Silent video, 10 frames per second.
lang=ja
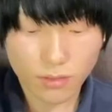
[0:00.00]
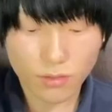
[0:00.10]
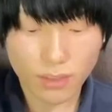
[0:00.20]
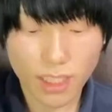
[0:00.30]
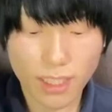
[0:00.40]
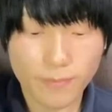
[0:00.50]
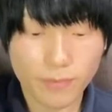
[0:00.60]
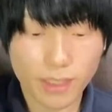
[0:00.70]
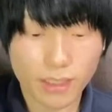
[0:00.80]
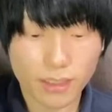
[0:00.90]
こで
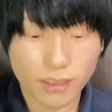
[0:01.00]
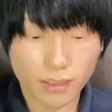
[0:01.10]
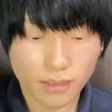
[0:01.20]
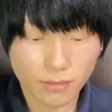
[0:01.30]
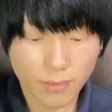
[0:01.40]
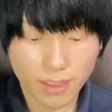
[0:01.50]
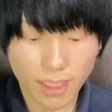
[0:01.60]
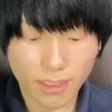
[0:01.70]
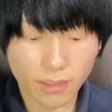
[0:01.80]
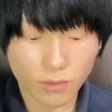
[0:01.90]
まず
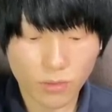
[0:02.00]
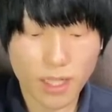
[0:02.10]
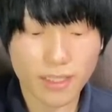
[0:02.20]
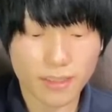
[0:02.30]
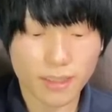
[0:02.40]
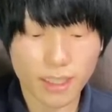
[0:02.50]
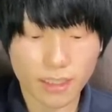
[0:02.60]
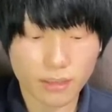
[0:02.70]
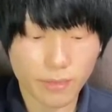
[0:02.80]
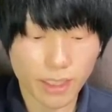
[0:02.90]
相手の攻撃ですね、
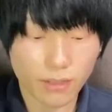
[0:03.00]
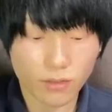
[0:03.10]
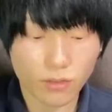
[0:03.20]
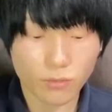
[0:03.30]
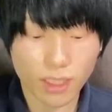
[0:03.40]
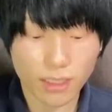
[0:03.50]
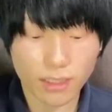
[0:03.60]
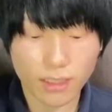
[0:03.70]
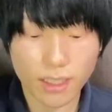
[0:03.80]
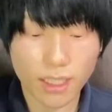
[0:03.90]
ダイダルバレットをもらっ
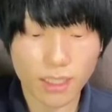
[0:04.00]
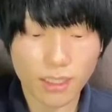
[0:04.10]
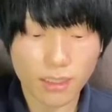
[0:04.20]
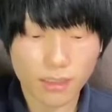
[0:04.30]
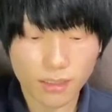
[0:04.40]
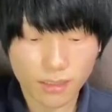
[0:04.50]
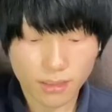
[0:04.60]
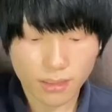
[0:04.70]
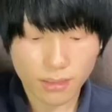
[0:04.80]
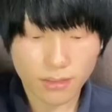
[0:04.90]
て
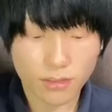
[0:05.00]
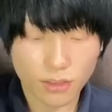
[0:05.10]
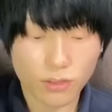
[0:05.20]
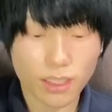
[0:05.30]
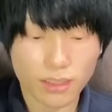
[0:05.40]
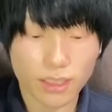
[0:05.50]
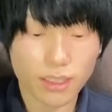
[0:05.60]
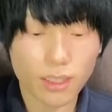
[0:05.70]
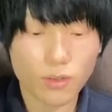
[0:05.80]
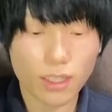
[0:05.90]
通常殴り
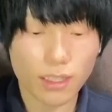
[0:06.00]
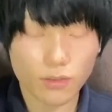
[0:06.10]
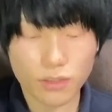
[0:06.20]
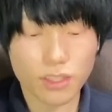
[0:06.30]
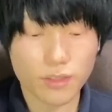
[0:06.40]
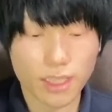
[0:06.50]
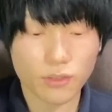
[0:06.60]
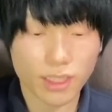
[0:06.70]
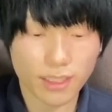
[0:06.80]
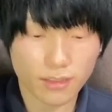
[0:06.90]
で、ここから60技
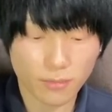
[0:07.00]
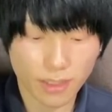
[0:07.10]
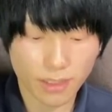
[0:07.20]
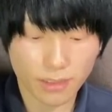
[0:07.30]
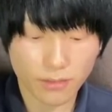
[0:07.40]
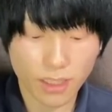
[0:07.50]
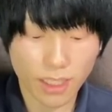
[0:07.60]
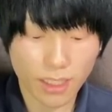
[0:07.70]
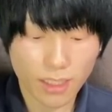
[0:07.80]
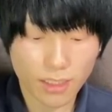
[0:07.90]
を2発飛ばせるの
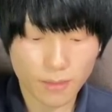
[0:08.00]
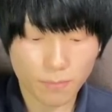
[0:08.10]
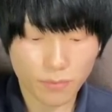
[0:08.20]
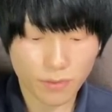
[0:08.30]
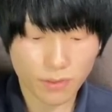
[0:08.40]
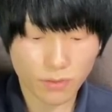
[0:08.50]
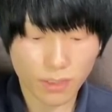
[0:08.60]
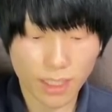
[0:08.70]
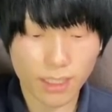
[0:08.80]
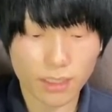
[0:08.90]
で、疾風襲
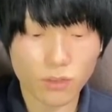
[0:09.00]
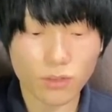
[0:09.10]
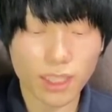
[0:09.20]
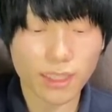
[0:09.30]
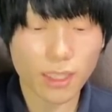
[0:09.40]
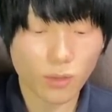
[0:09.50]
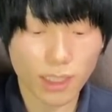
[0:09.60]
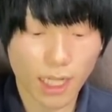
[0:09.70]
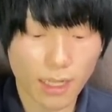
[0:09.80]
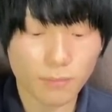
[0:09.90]
来だと大体これ
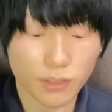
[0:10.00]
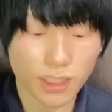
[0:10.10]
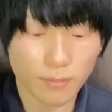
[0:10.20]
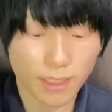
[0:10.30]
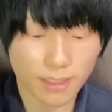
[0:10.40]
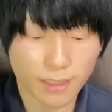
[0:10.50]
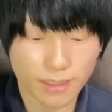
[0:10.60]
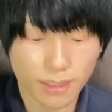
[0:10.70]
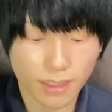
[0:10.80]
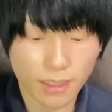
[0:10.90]
で半分いきますです
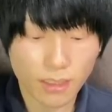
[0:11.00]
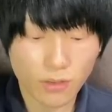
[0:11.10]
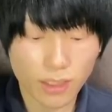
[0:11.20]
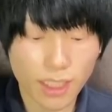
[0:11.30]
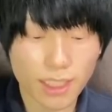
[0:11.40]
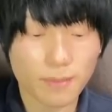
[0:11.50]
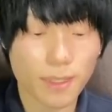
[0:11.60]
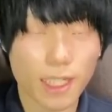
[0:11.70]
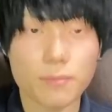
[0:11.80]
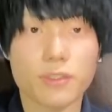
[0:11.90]
ね。これで
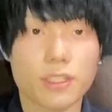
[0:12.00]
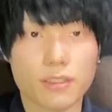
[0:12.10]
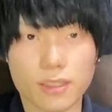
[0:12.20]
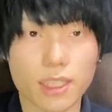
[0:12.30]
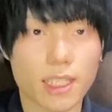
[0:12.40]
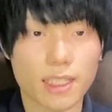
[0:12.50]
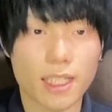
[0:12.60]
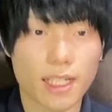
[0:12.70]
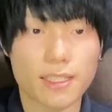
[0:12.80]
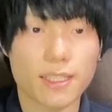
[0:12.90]
HP 半分いくんで大体
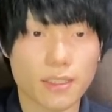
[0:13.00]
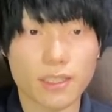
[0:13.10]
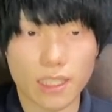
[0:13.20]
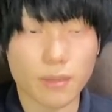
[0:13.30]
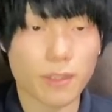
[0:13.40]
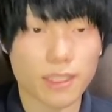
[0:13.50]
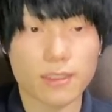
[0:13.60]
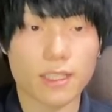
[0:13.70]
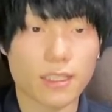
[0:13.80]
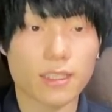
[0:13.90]
8ターンぐらいで回せ
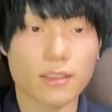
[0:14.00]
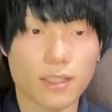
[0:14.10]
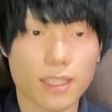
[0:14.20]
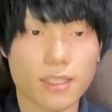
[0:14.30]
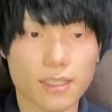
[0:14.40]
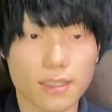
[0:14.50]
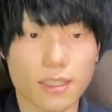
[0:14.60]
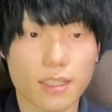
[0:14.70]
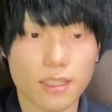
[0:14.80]
るかなっていう感じですね。